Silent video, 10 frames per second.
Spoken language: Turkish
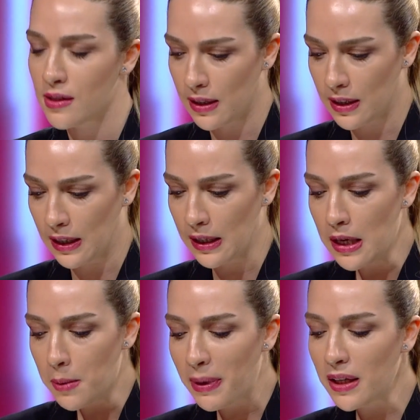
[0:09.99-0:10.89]
ilgili.
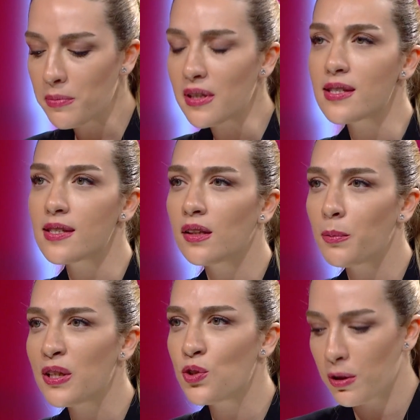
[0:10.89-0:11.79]
Benim
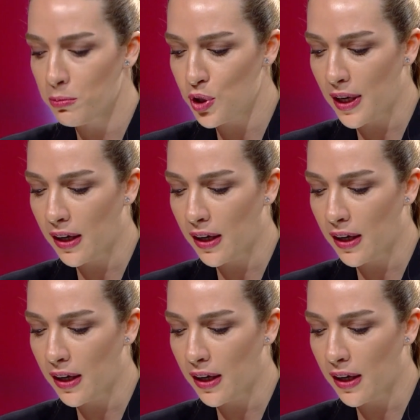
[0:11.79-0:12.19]
hissedebileceğim bir şey